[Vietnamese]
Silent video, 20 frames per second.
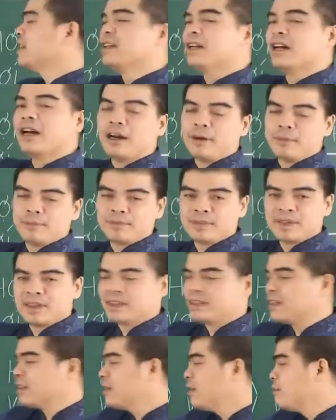thìn là hợp
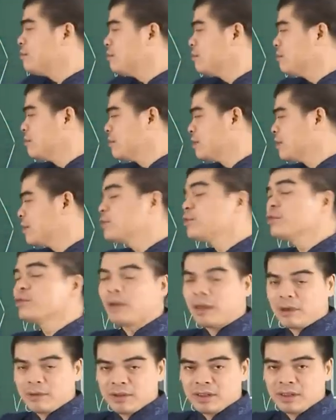thì sẽ không không
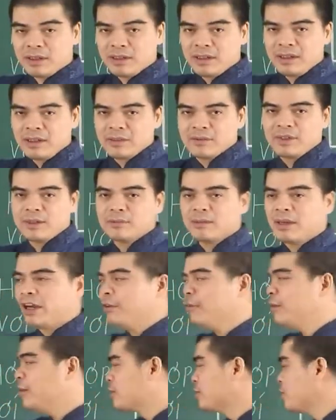xung mão nữa và mão mà